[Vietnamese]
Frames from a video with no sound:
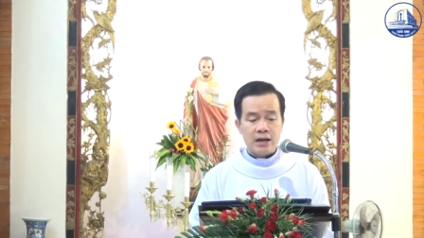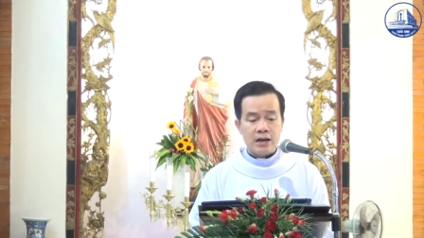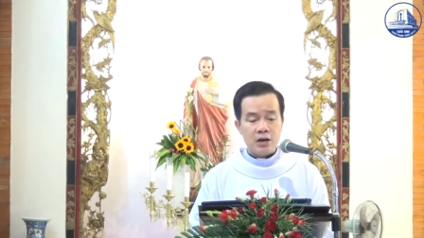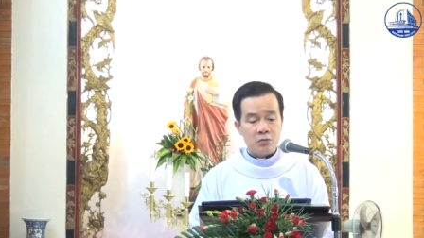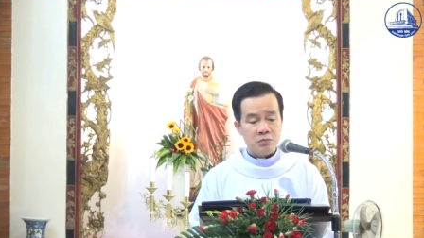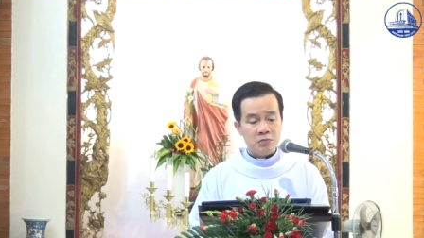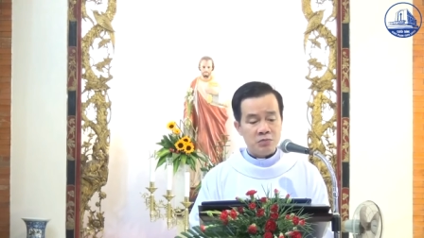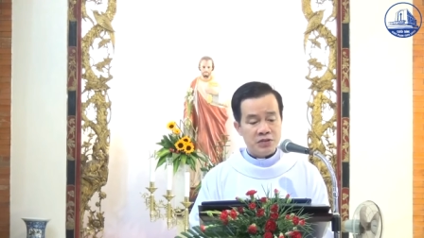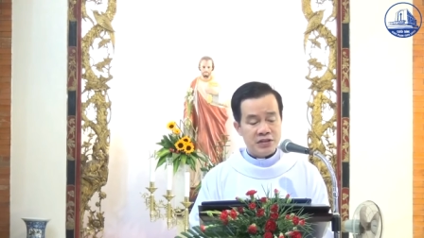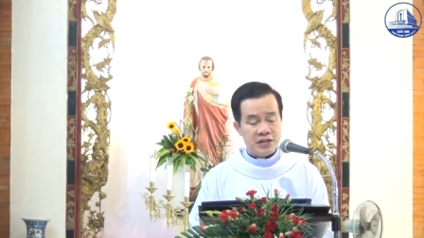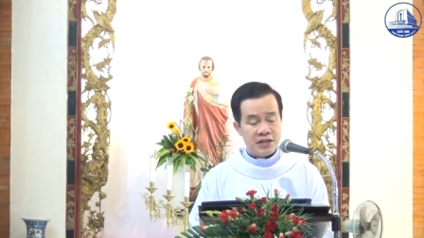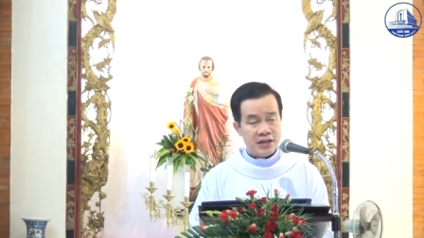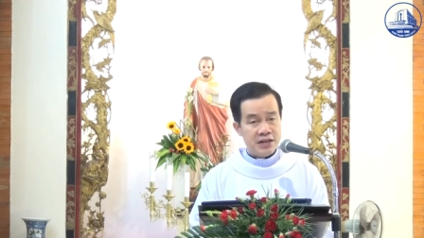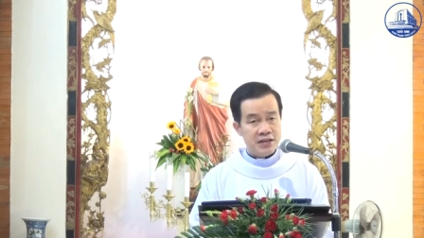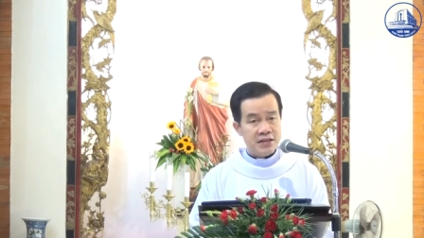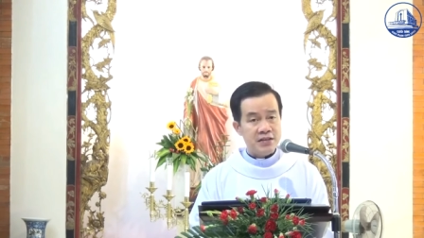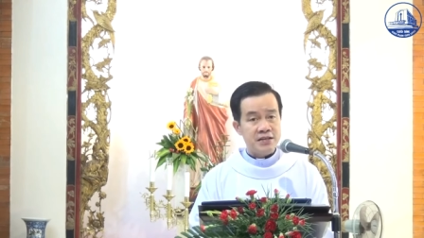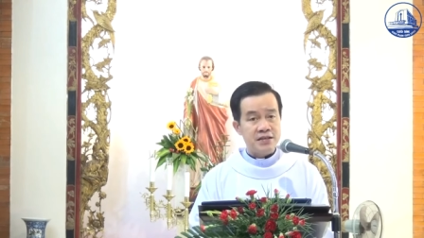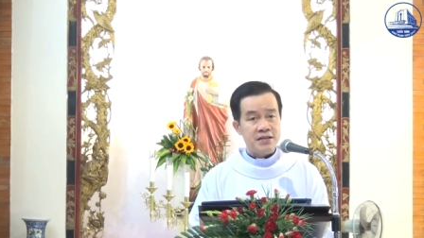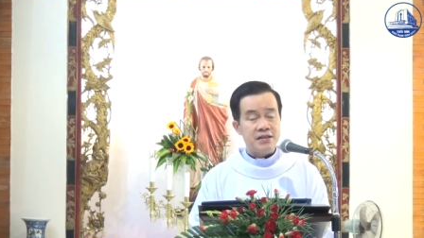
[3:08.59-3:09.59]
công
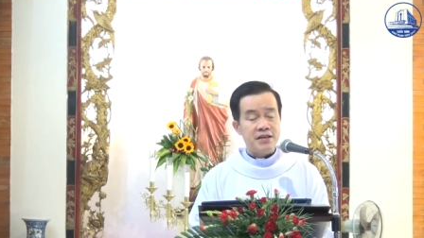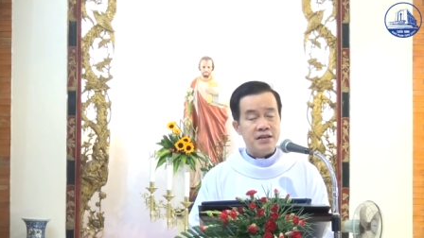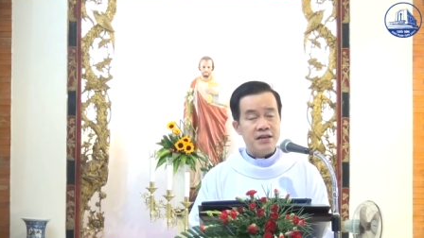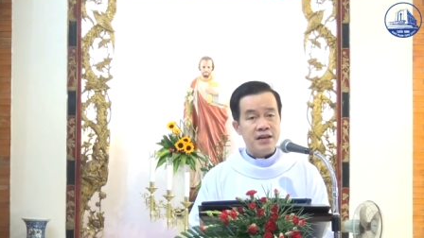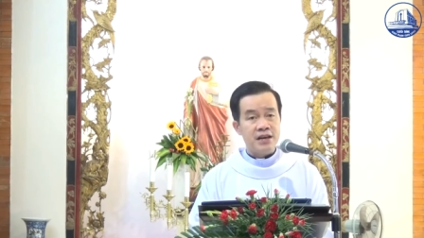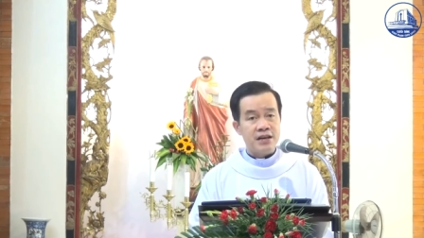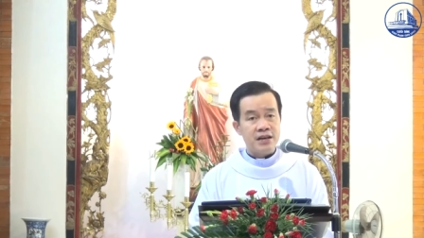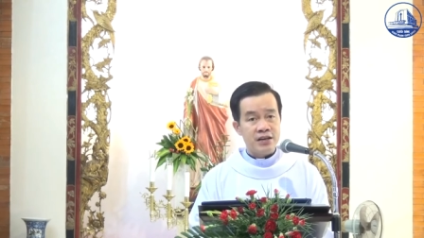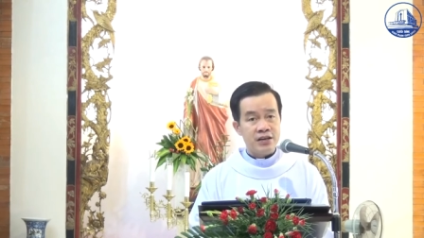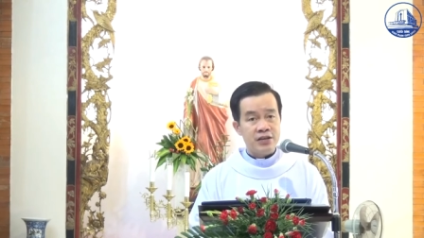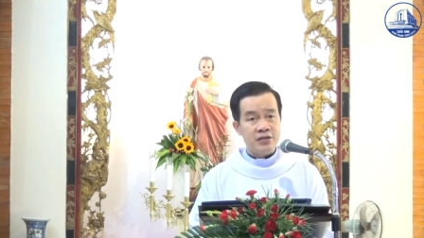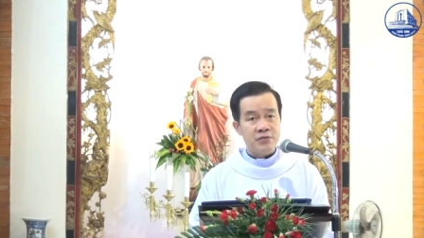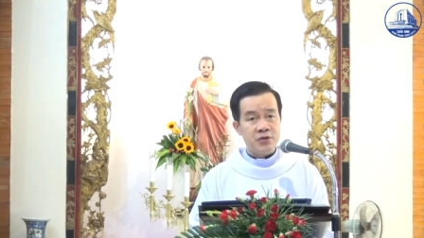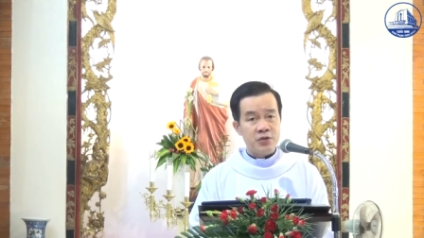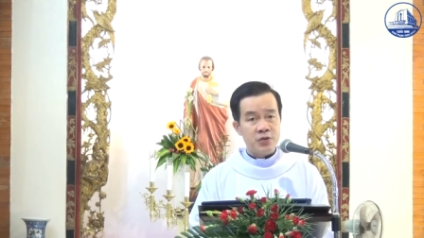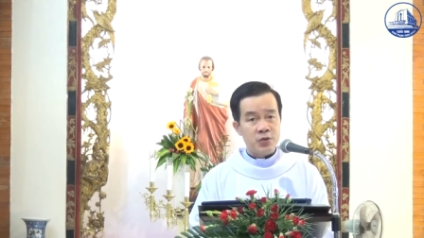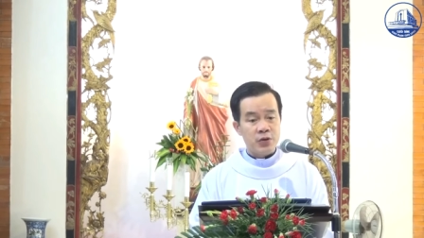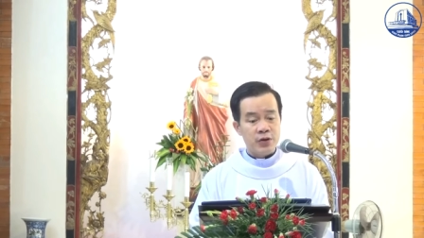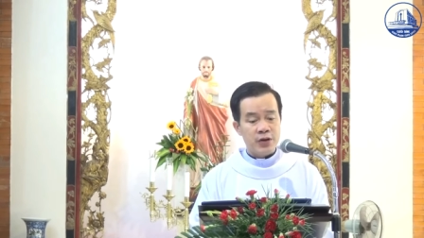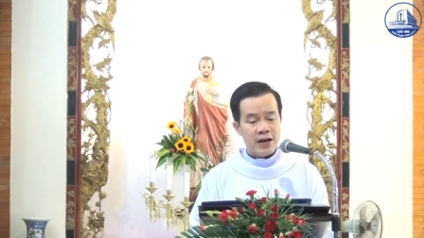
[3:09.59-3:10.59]
chính nơi
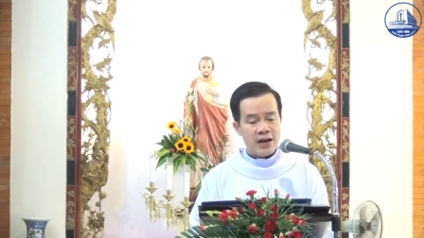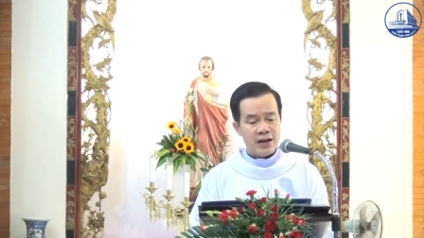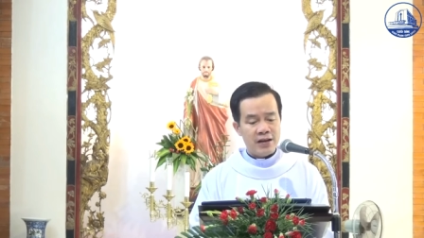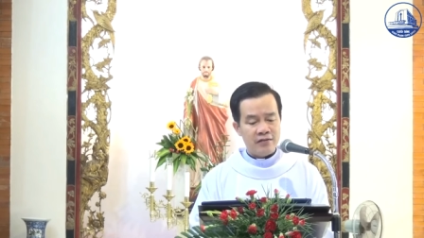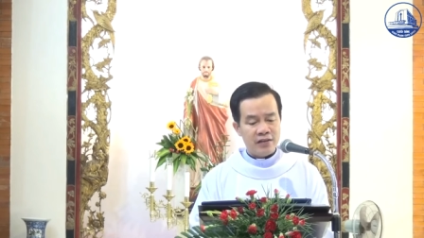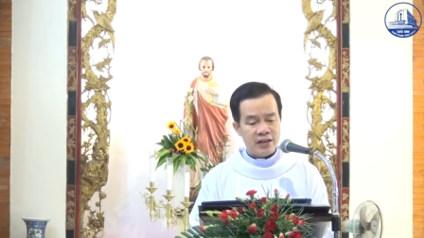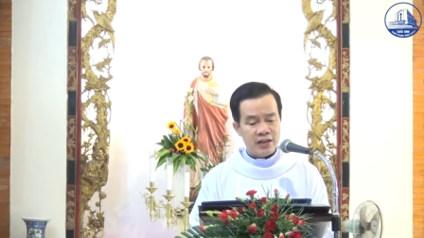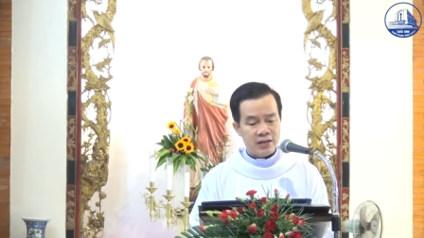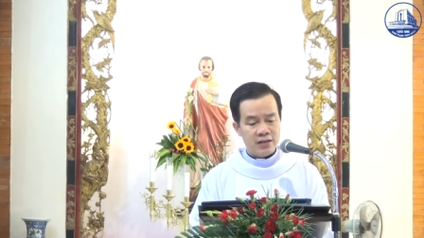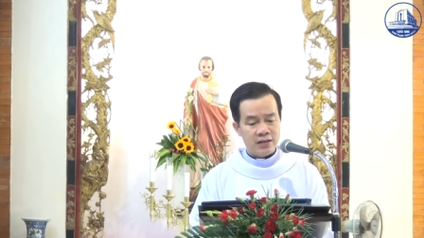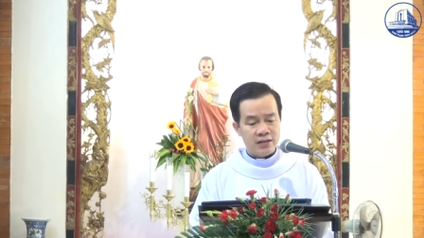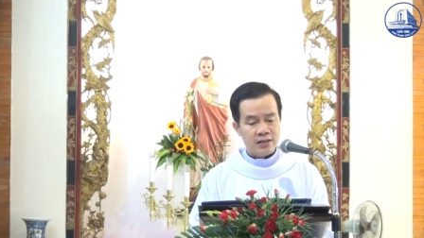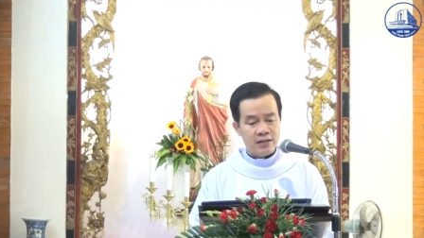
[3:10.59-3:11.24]
vua David